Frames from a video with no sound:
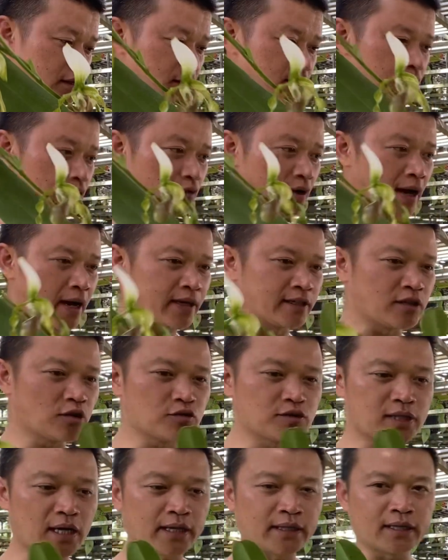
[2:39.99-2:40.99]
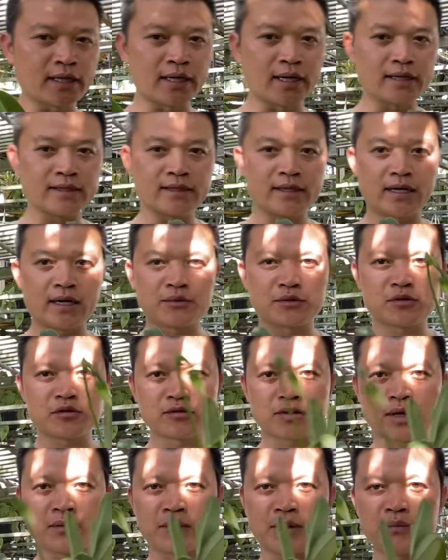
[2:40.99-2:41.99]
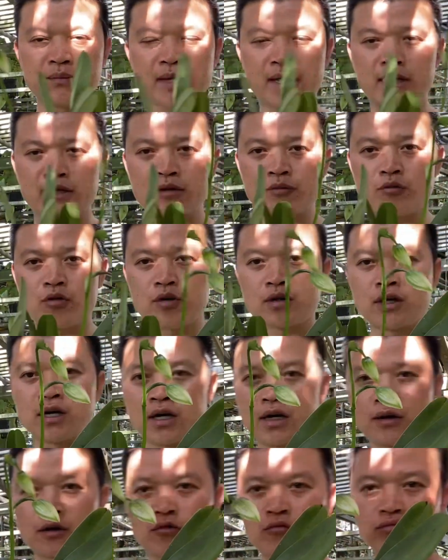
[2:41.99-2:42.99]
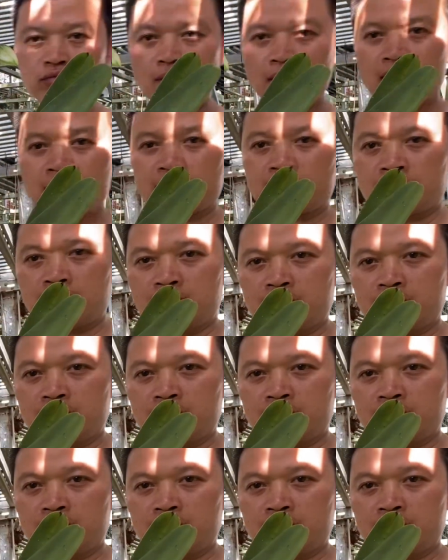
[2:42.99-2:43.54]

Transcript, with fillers: chậu hài dâu xanh này anh chị em sưu tầm em để cho mọi người cũng là